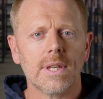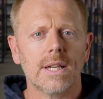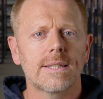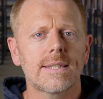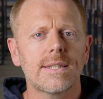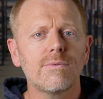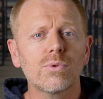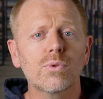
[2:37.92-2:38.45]

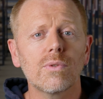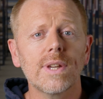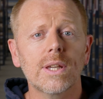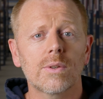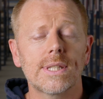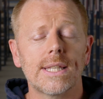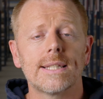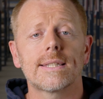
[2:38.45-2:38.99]
Si vous trouvez
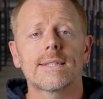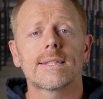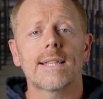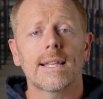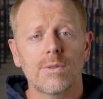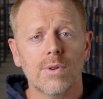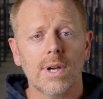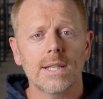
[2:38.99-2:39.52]
que cette
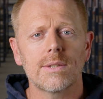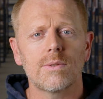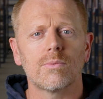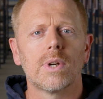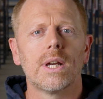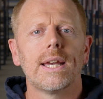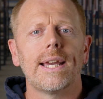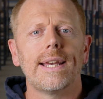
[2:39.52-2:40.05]
saturation
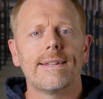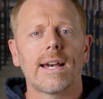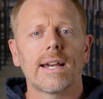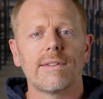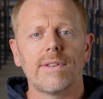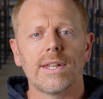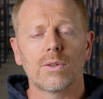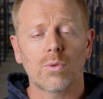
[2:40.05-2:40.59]
est
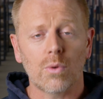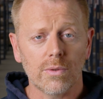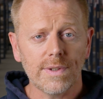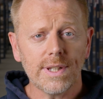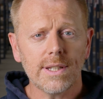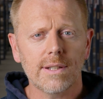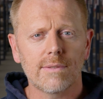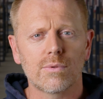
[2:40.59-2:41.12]
arrivée trop
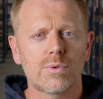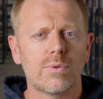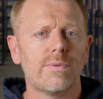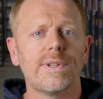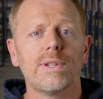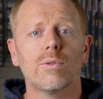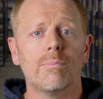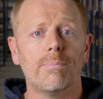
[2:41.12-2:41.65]
vite, il vous
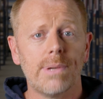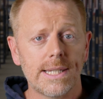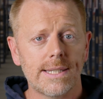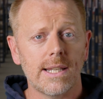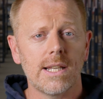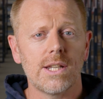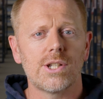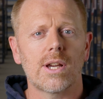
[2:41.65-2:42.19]
suffit de
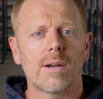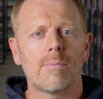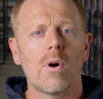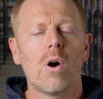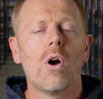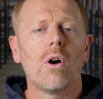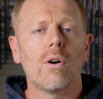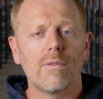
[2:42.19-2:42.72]
baisser légèrement
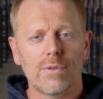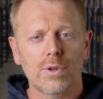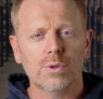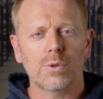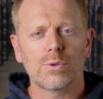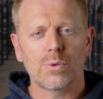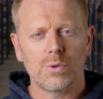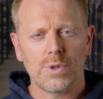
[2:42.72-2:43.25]

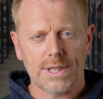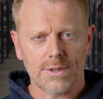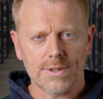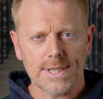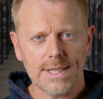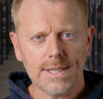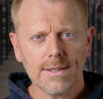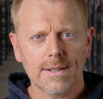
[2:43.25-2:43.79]
votre taux de
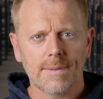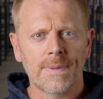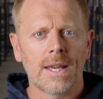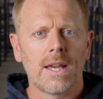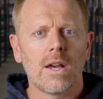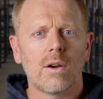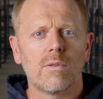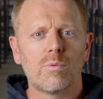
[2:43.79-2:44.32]
nicotine.
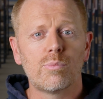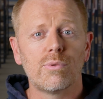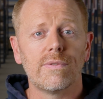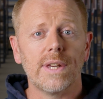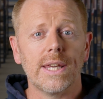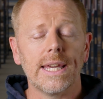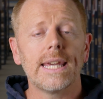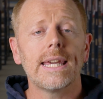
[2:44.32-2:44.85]
Vous
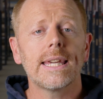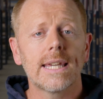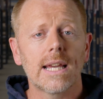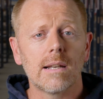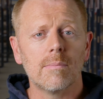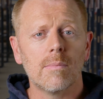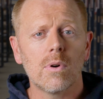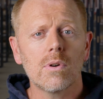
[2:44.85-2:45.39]
pouvez
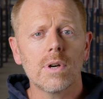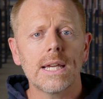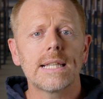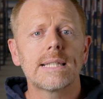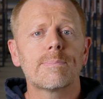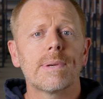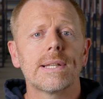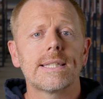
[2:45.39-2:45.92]
également
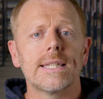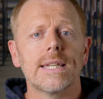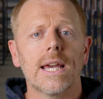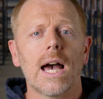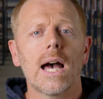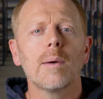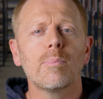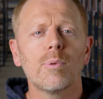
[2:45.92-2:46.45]
espacer
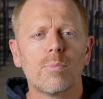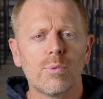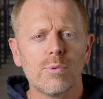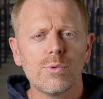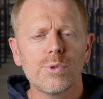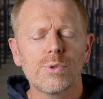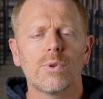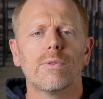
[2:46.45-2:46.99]
un peu
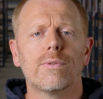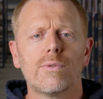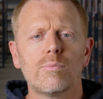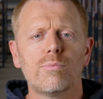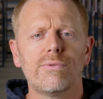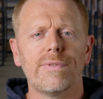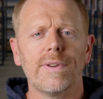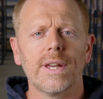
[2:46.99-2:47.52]
plus vos
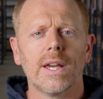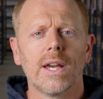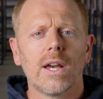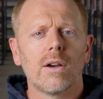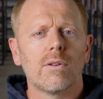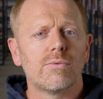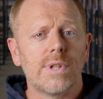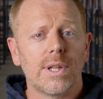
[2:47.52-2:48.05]
bouffées.
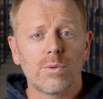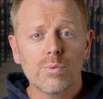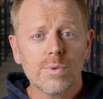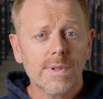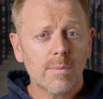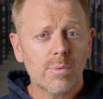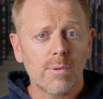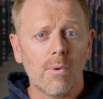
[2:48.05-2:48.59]
Vous êtes tout
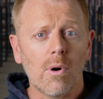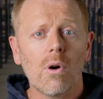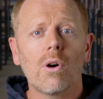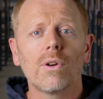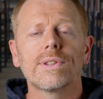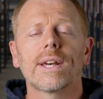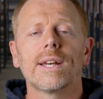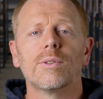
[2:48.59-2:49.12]
simplement
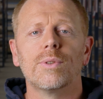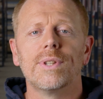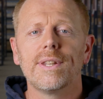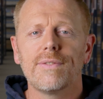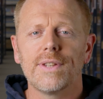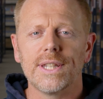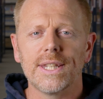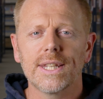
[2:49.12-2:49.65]
en train de
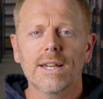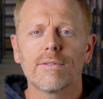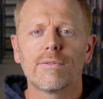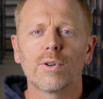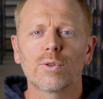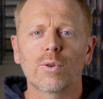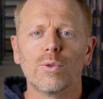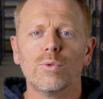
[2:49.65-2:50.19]
définir
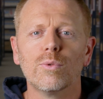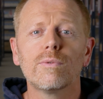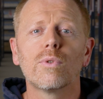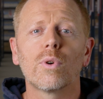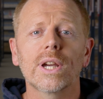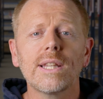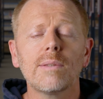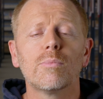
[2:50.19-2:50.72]
votre nouveau
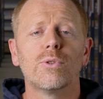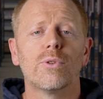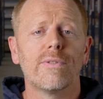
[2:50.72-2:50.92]
rythme de